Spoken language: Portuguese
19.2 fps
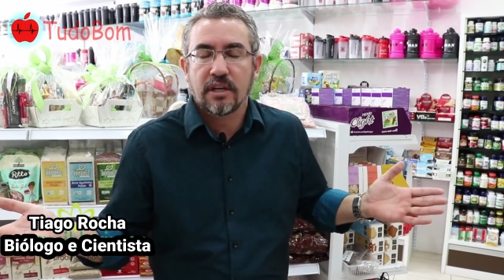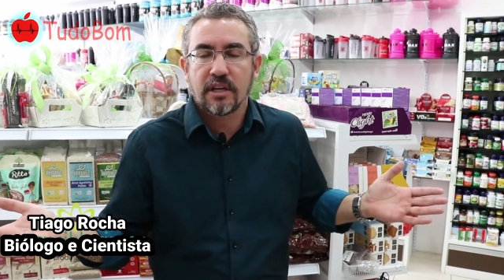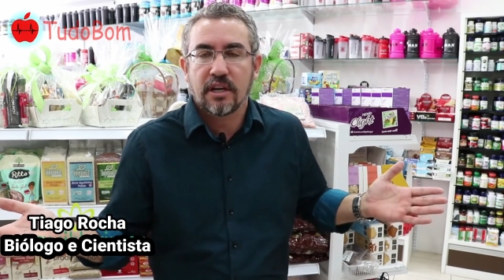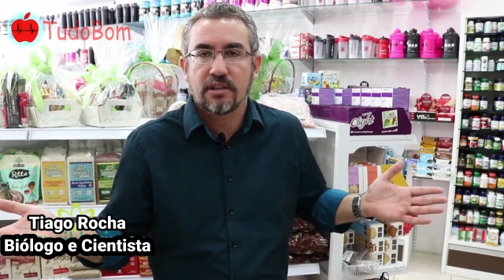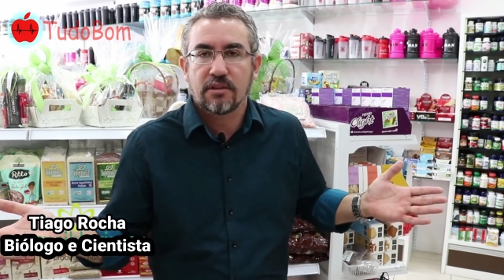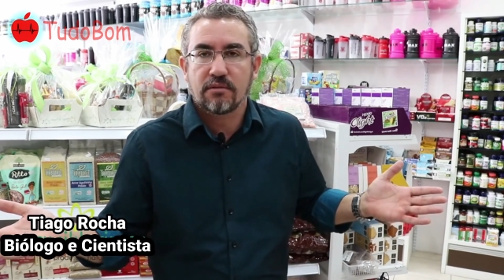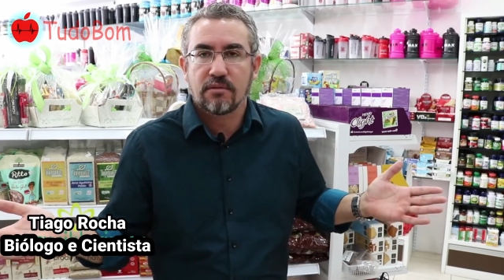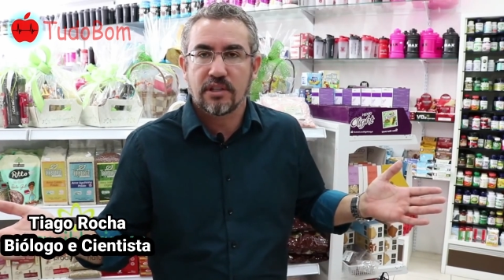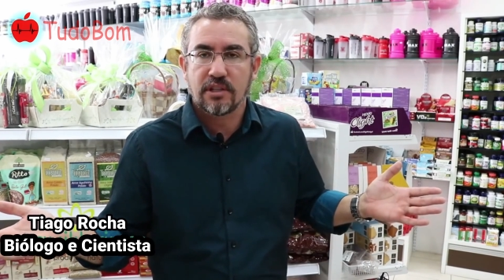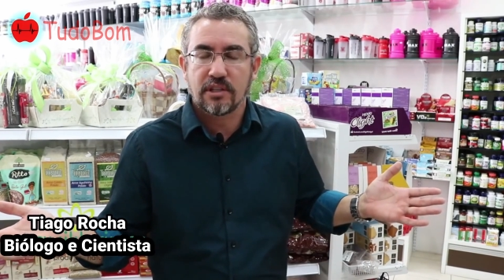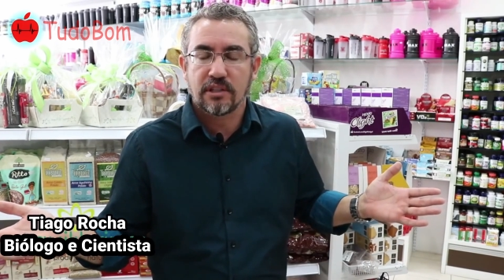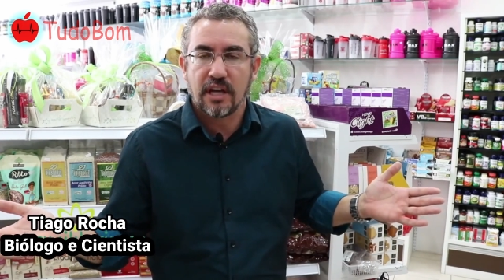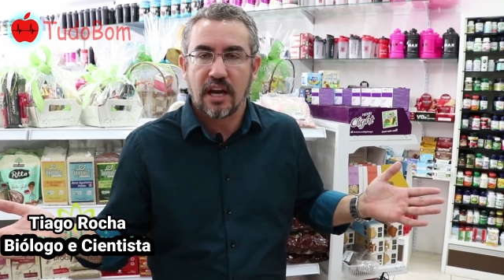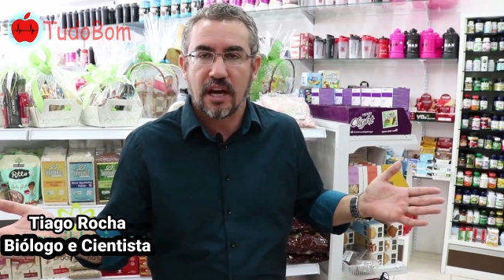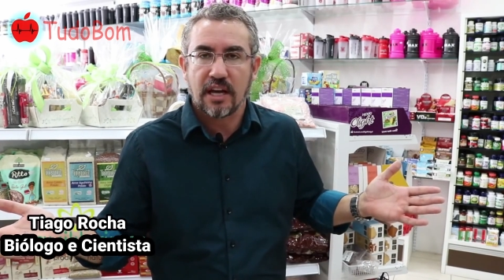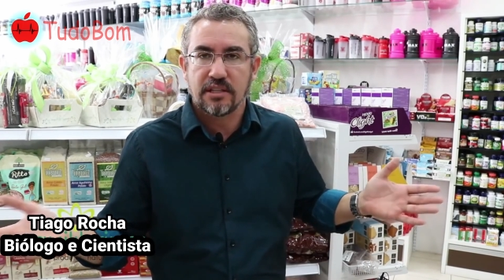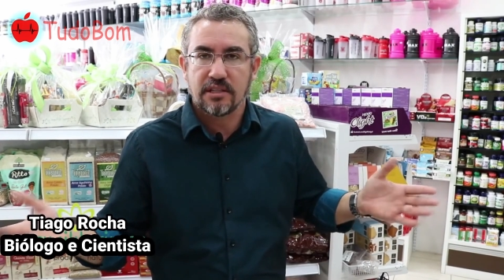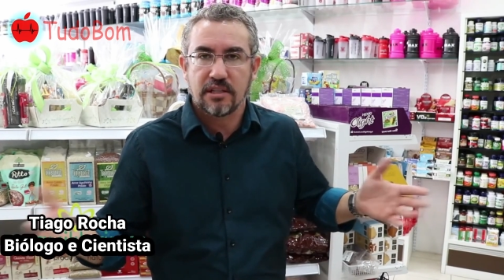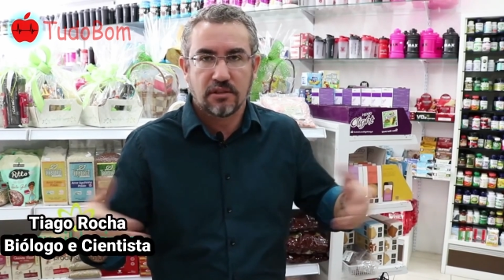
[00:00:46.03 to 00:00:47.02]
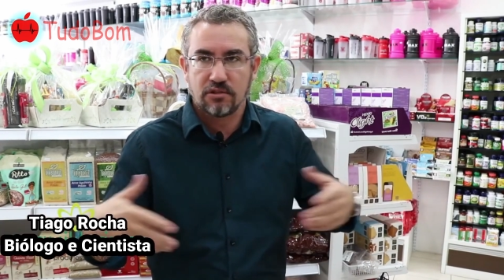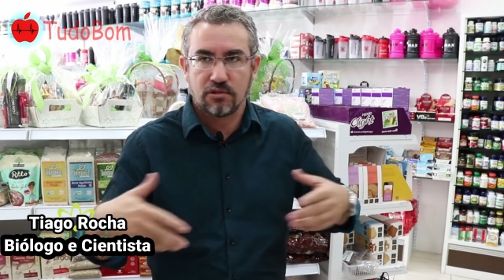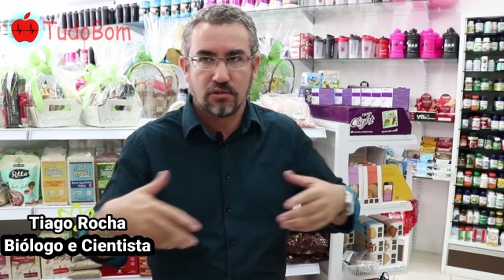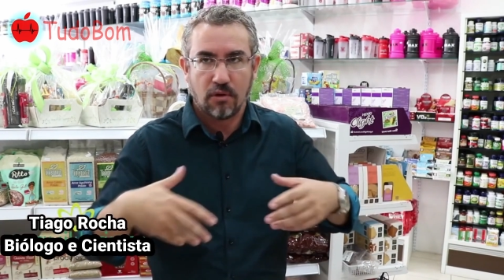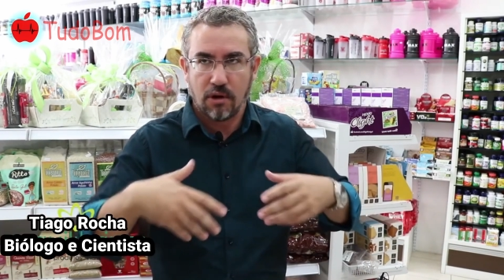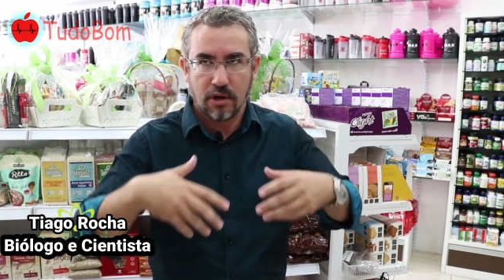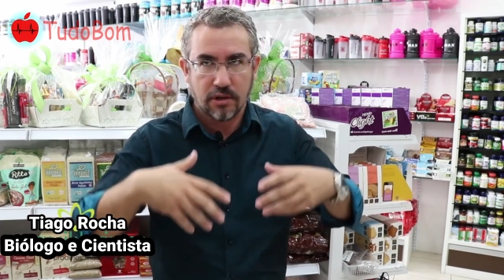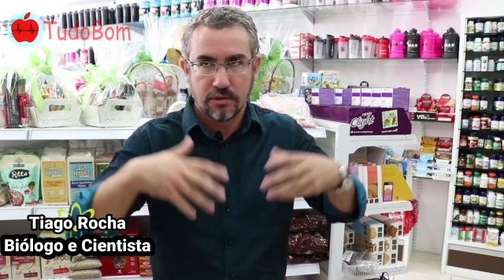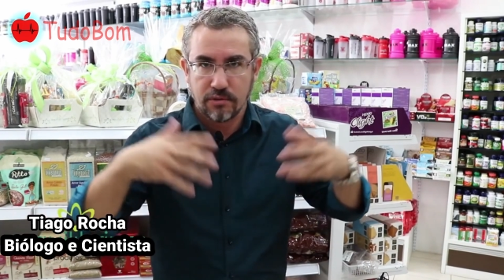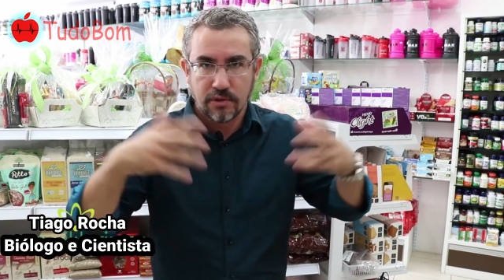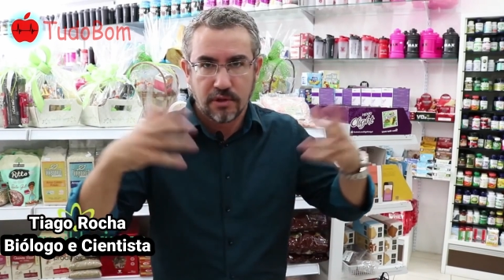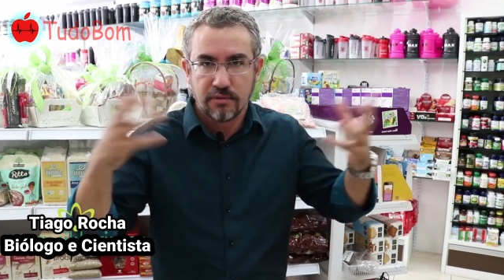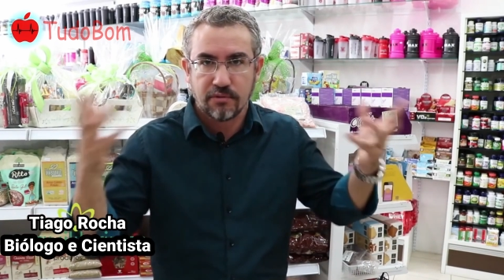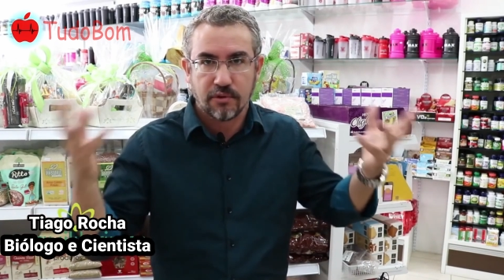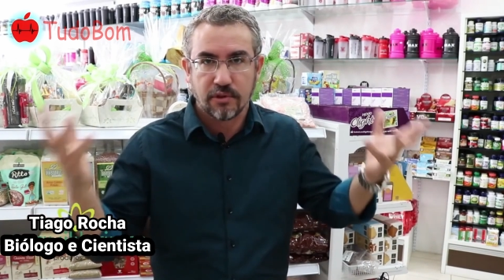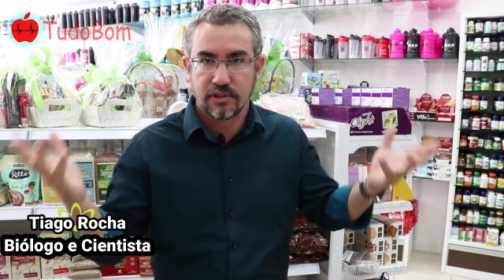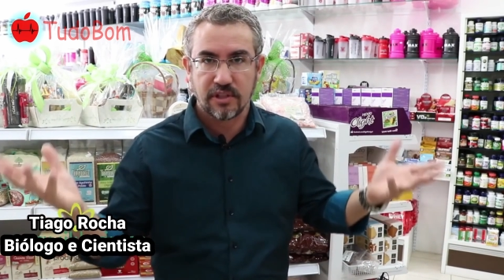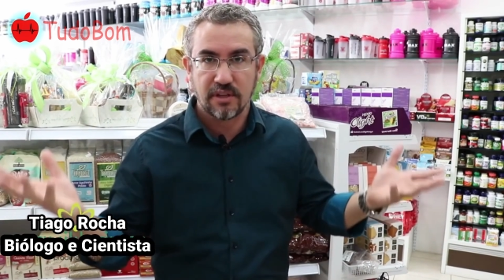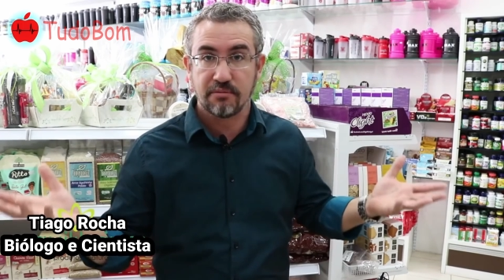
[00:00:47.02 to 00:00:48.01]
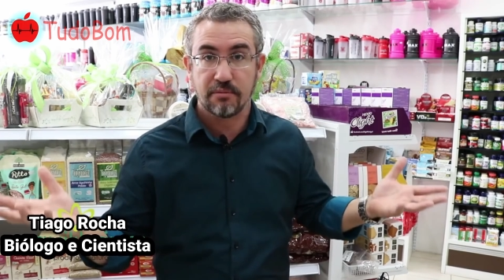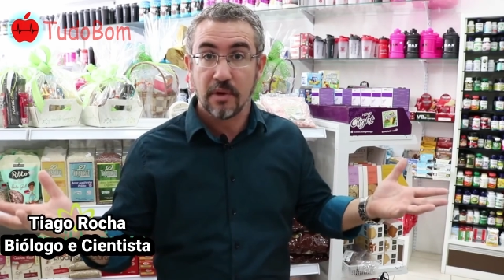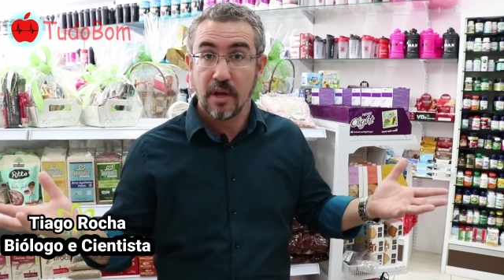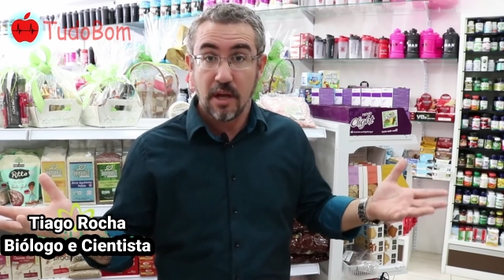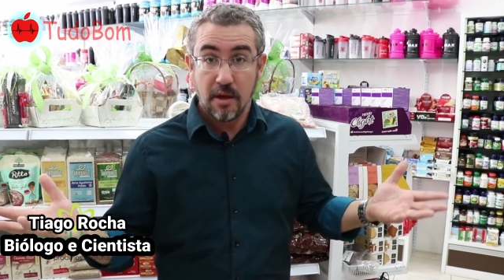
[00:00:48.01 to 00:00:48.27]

grande quantidade de sódio e você